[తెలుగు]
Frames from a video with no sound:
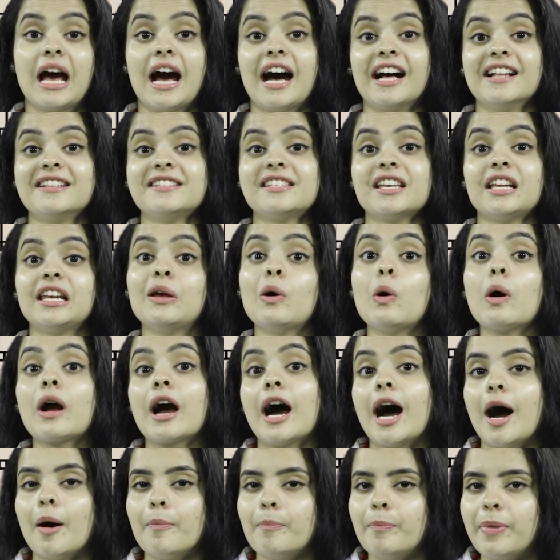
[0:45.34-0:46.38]
అంజలి ఒక
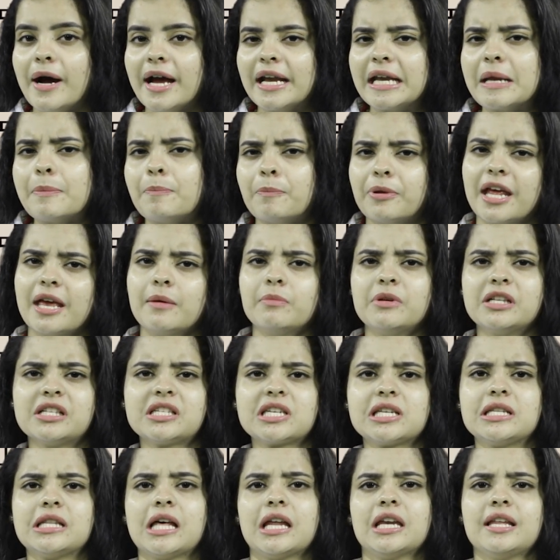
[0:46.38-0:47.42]
అబ్బాయిని
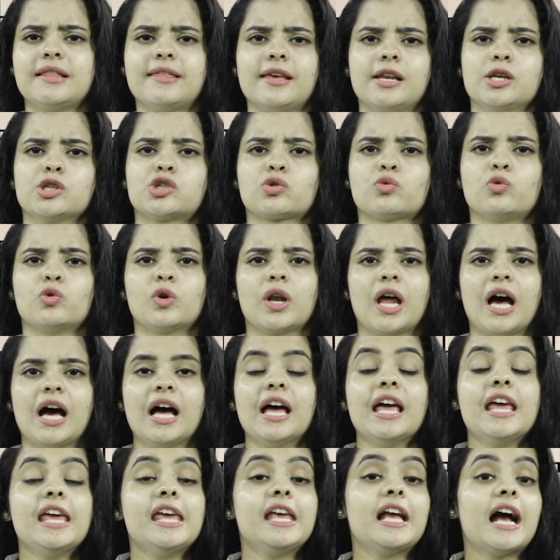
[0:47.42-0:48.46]
ప్రేమించిందని తెలుసుకున్నా
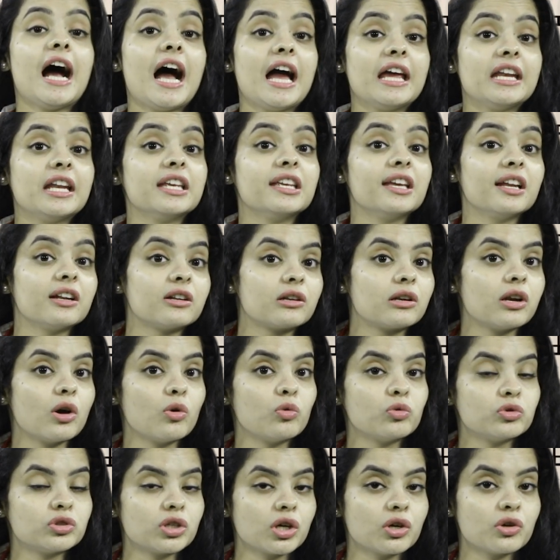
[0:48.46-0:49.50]
ఇక ఆయన ఎట్లా
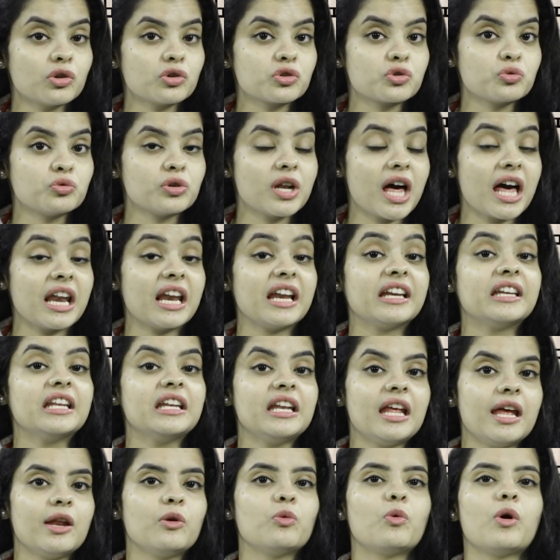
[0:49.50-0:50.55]
ఉంటాడో చూడాలని
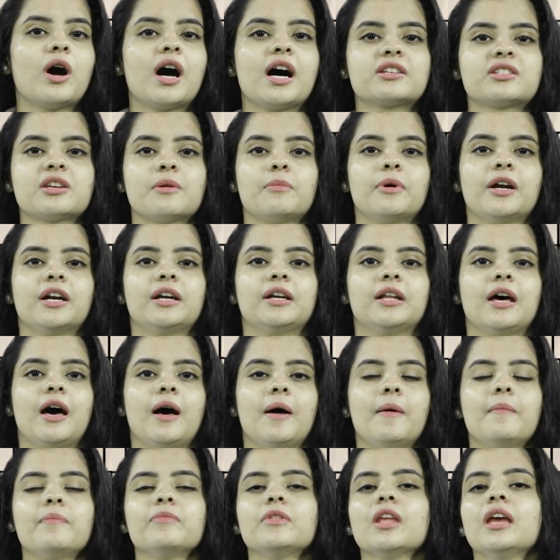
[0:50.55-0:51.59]
నేను ఆశపడ్డా
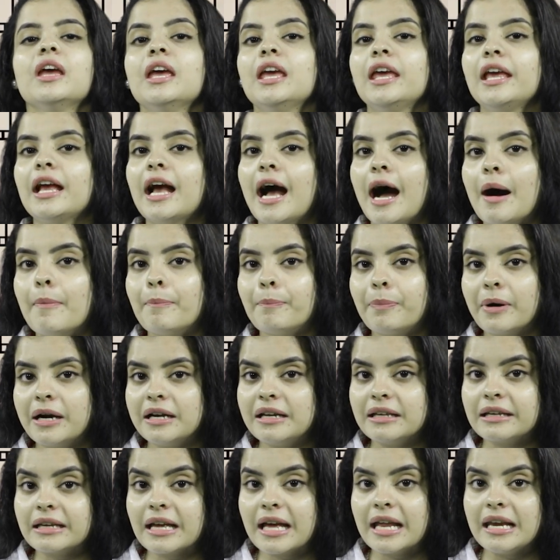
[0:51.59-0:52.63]
ఇక
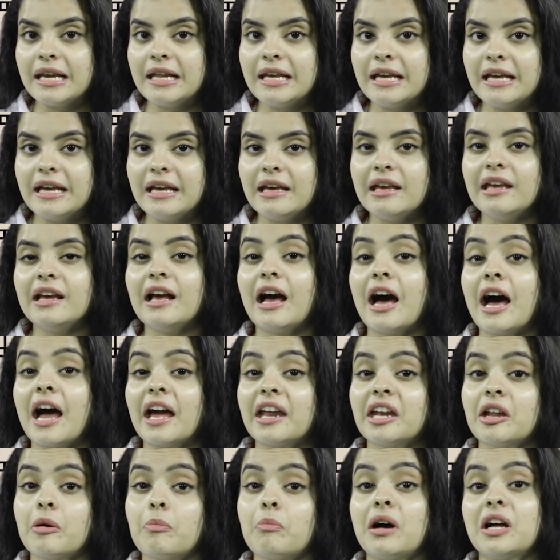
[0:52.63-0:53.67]
అప్పటికెళ్ళి ఇక
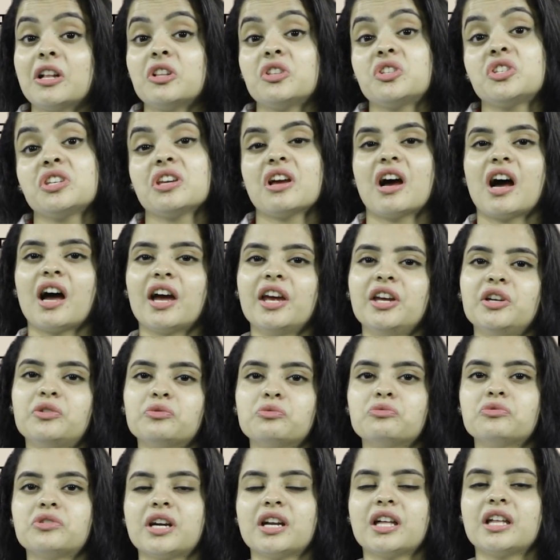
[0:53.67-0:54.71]
ఆయన మంచి హైట్
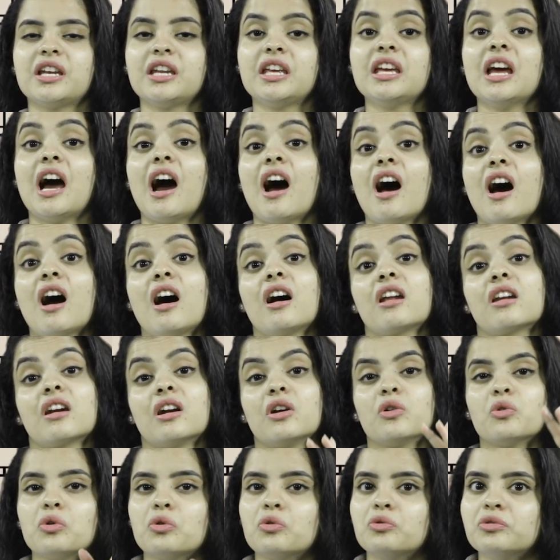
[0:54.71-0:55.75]
ఉంటాడని ఆరు
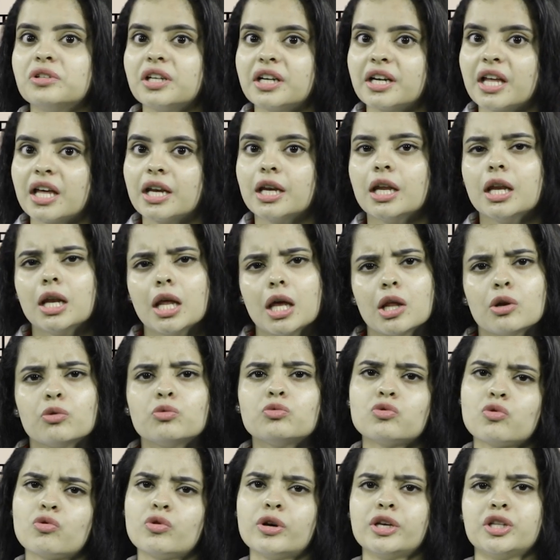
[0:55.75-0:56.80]
అడుగులు ఉంటాడని నేను
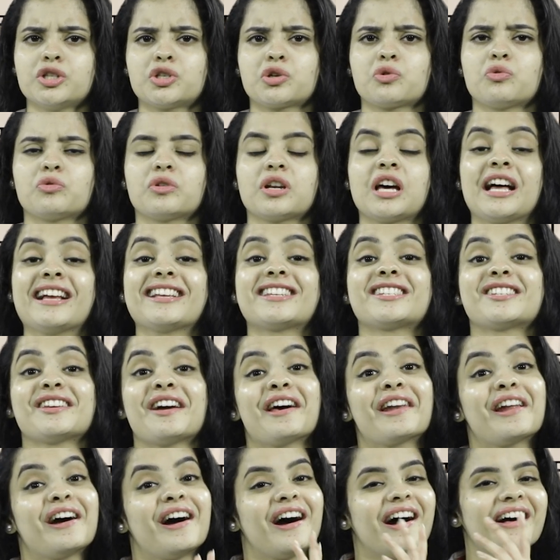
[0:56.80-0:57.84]
ఊహించుకున్నా
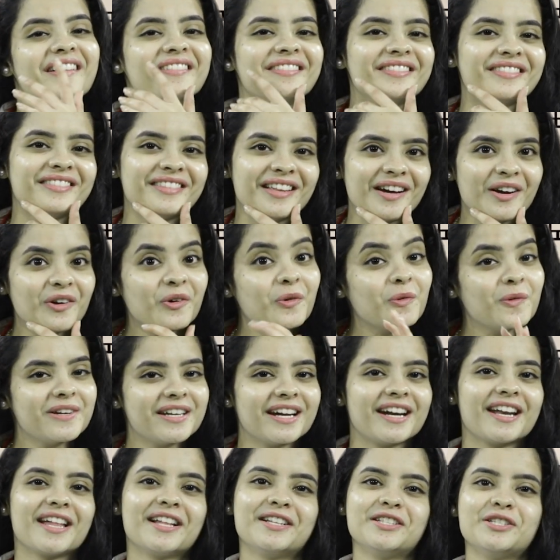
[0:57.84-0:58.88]
చాలా అందంగా
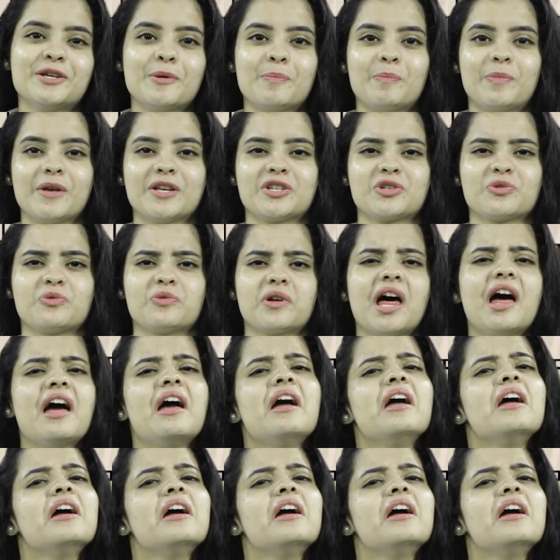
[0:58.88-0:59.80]
ఉంటాడని చెప్పేసి కూడా